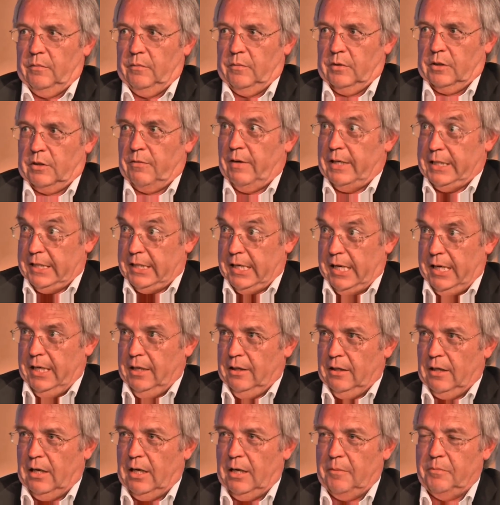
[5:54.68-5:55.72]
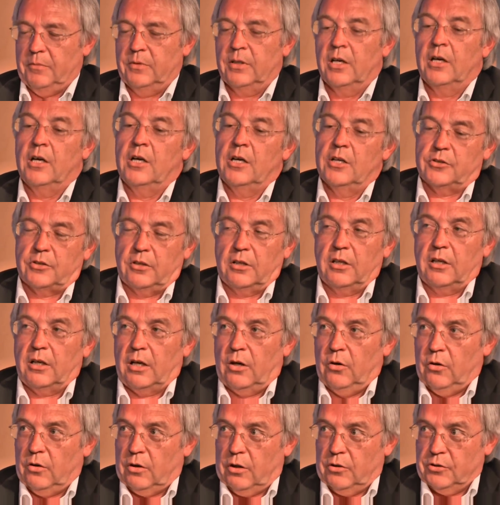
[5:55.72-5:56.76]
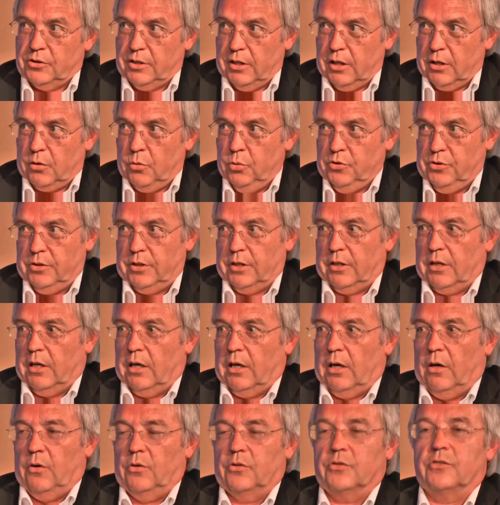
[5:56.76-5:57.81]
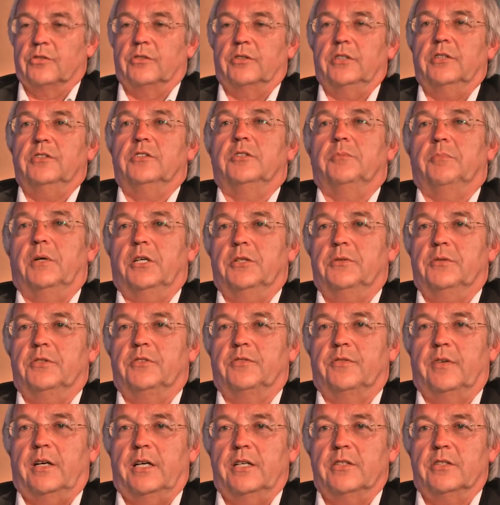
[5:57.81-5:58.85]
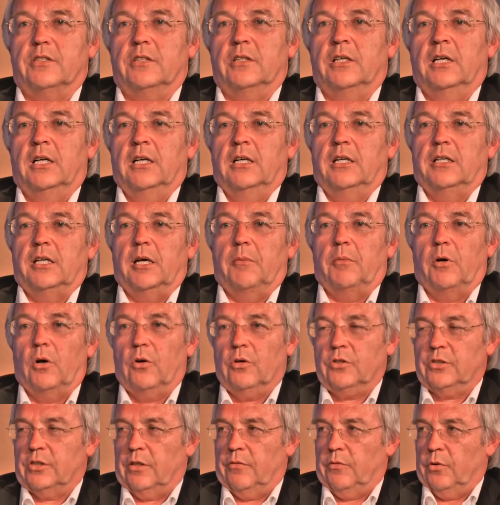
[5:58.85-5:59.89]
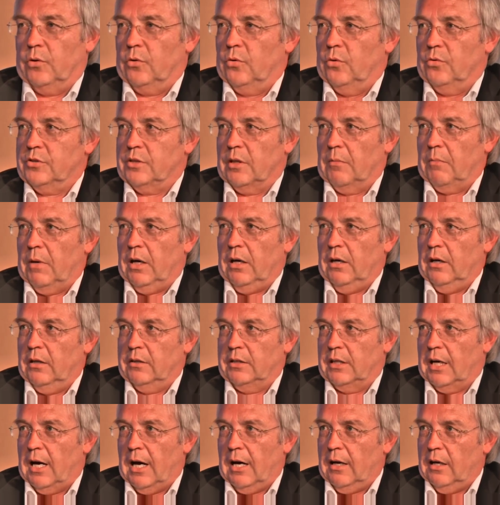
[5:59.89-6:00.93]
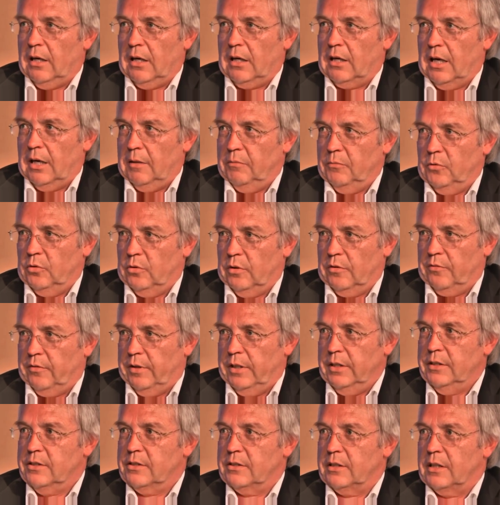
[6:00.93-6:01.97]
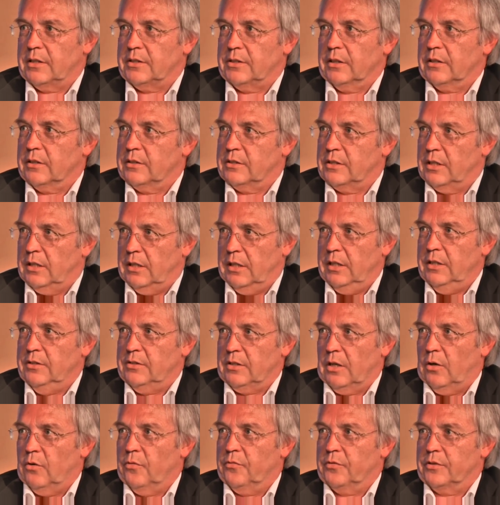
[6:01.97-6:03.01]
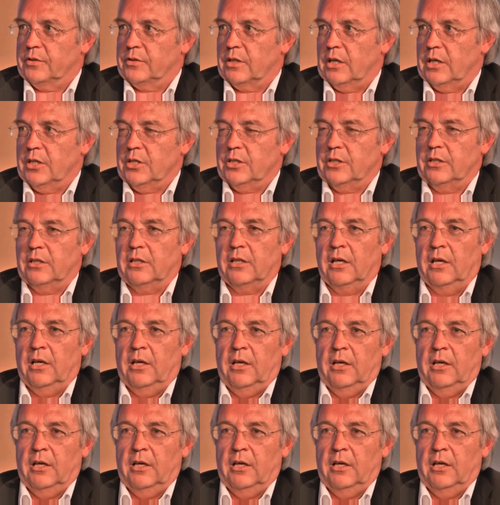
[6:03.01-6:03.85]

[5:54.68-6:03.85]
äh, Qualität haben, sondern auch aus der Akustik heraus. Sehen Sie beispielsweise der Barocksaal von Kloster Machern. Jahrelang haben dort Weltstars ihre CDs aufgezeichnet.